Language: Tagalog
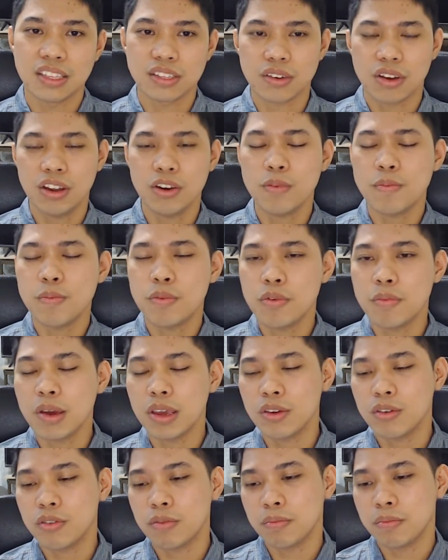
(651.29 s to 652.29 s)
So ano po ba
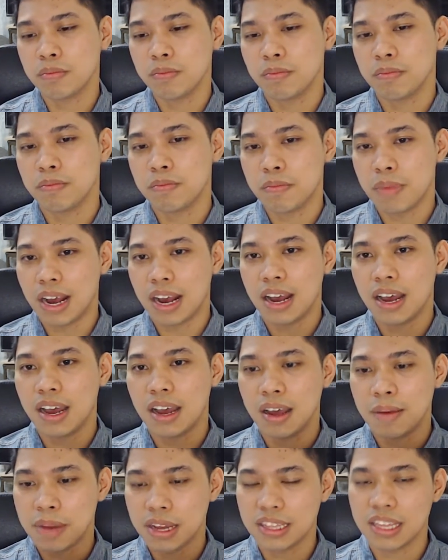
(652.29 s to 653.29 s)
yung
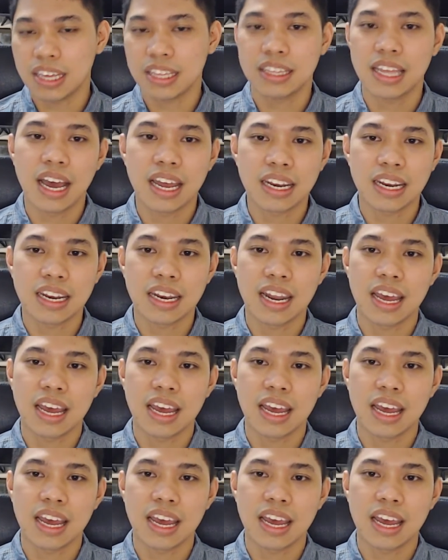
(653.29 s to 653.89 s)
mga madadaanan